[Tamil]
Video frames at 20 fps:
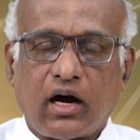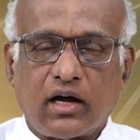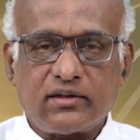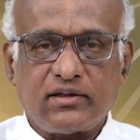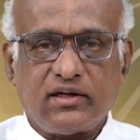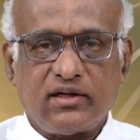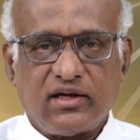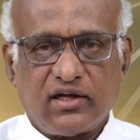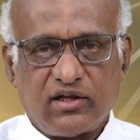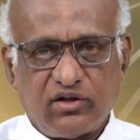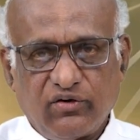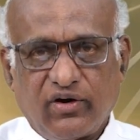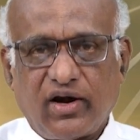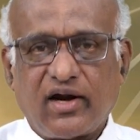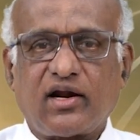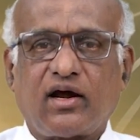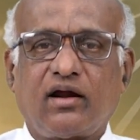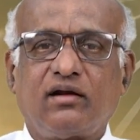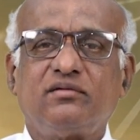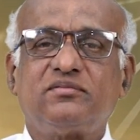அது
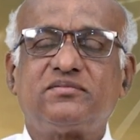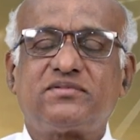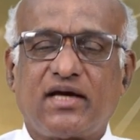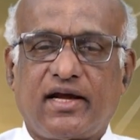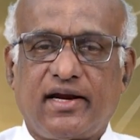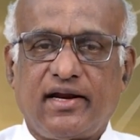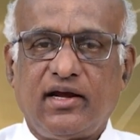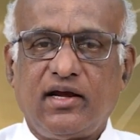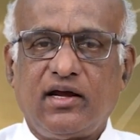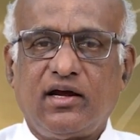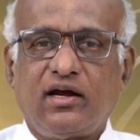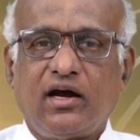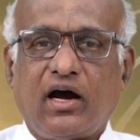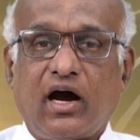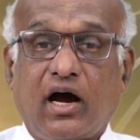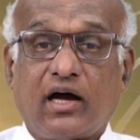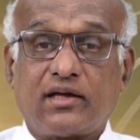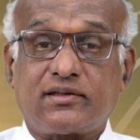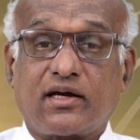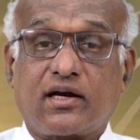எதுவானாலும் சரி
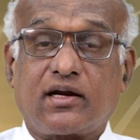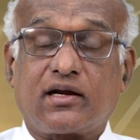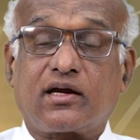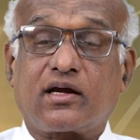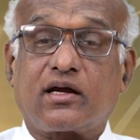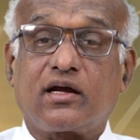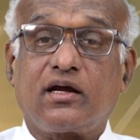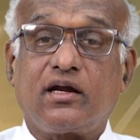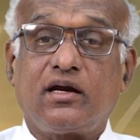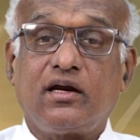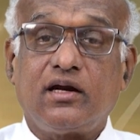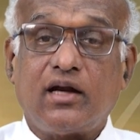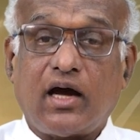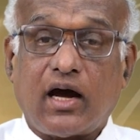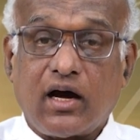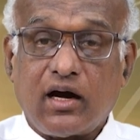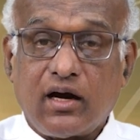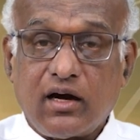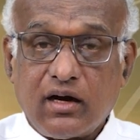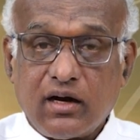அதற்கு
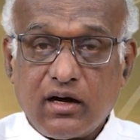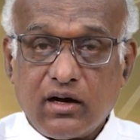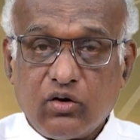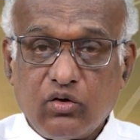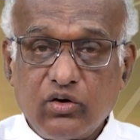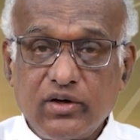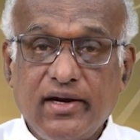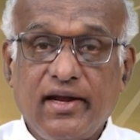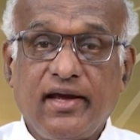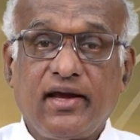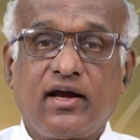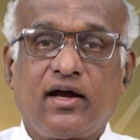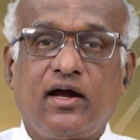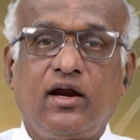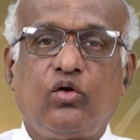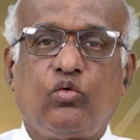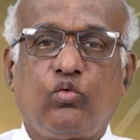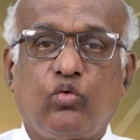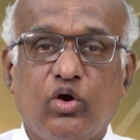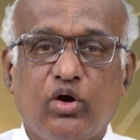
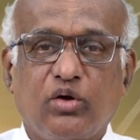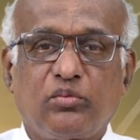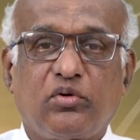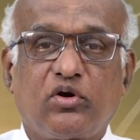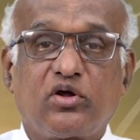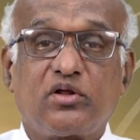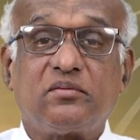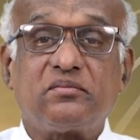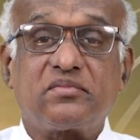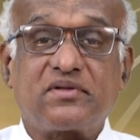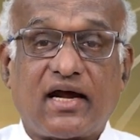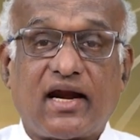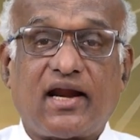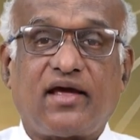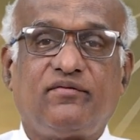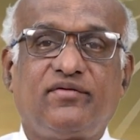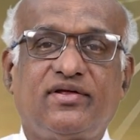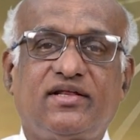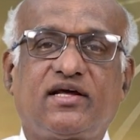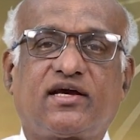நீங்கள் ஒருபொழுதும்
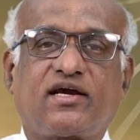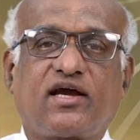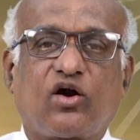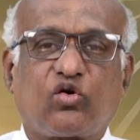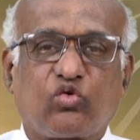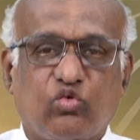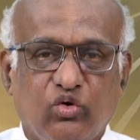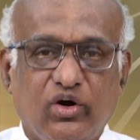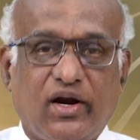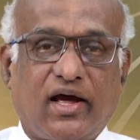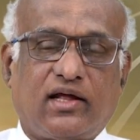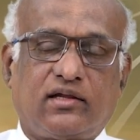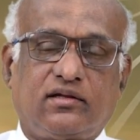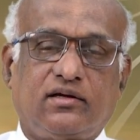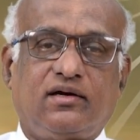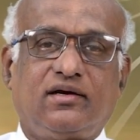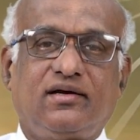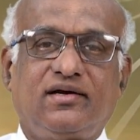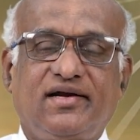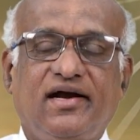தடை விதிக்கக்கூடாது
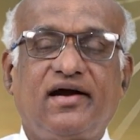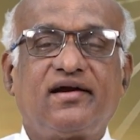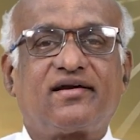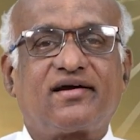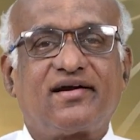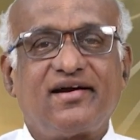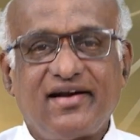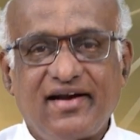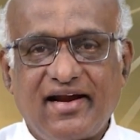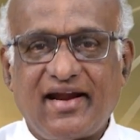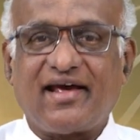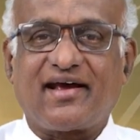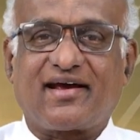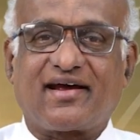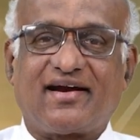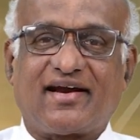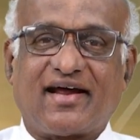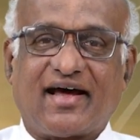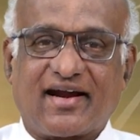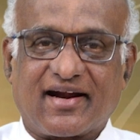என்று
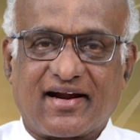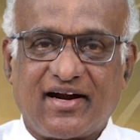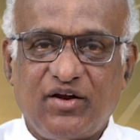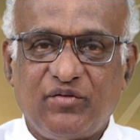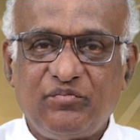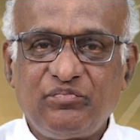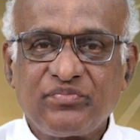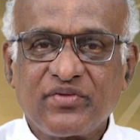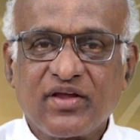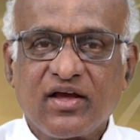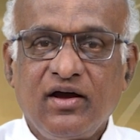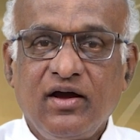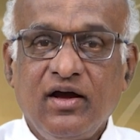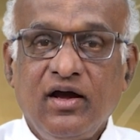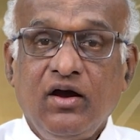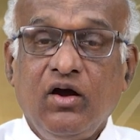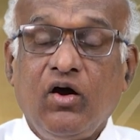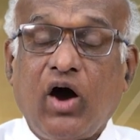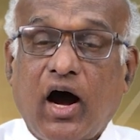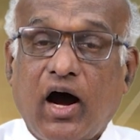நினைக்கின்றார்கள்
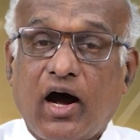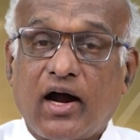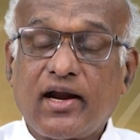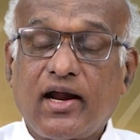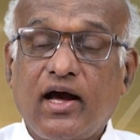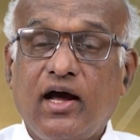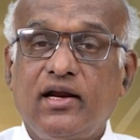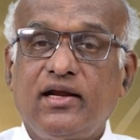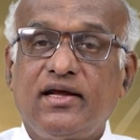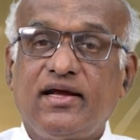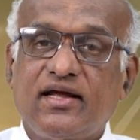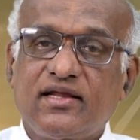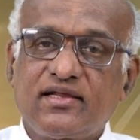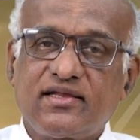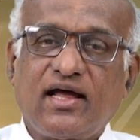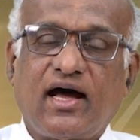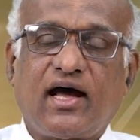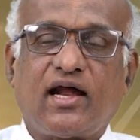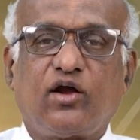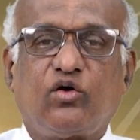ஆனால்
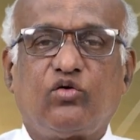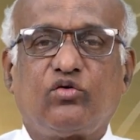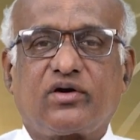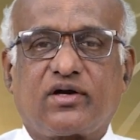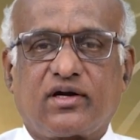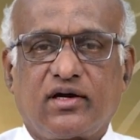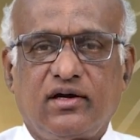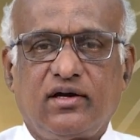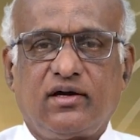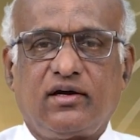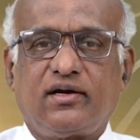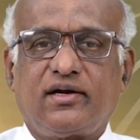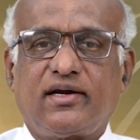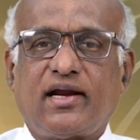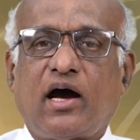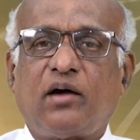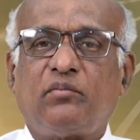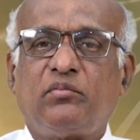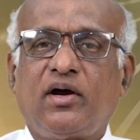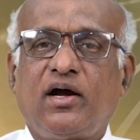எந்த அளவுக்கு
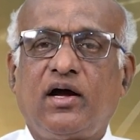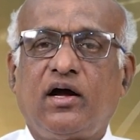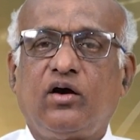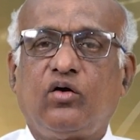நாம்